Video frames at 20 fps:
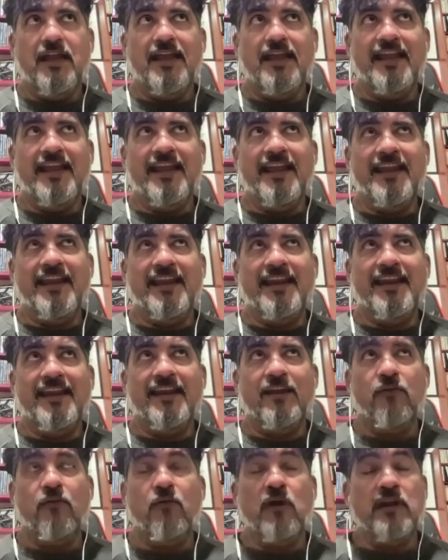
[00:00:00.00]

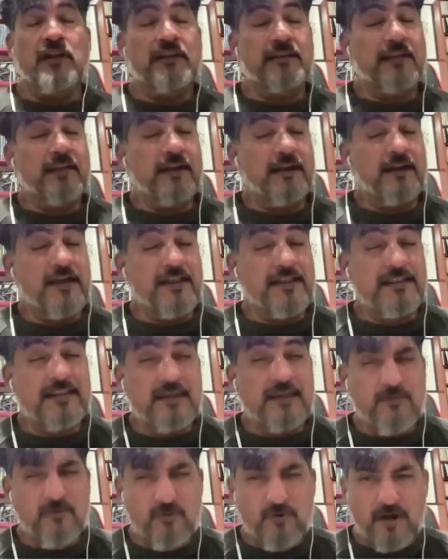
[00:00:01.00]
en lo
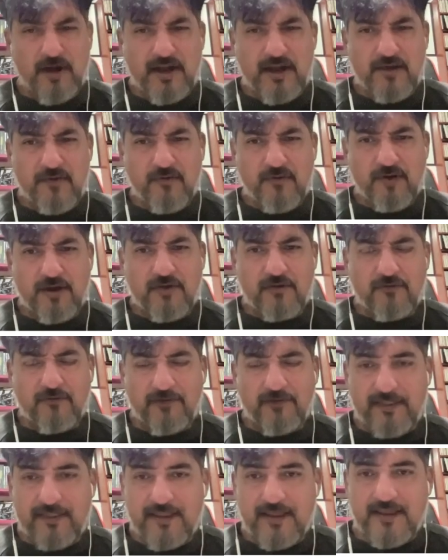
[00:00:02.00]
alternativo hay una
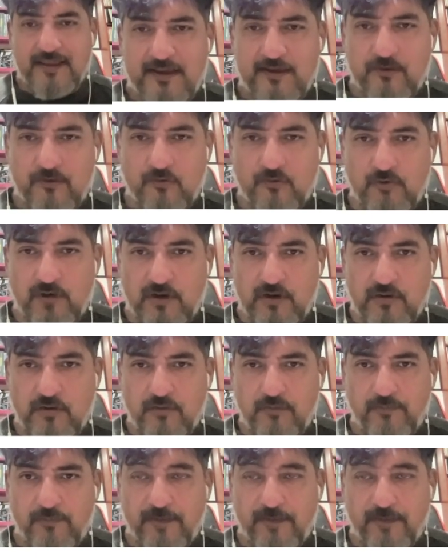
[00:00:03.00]
orfandad, hay un hueco,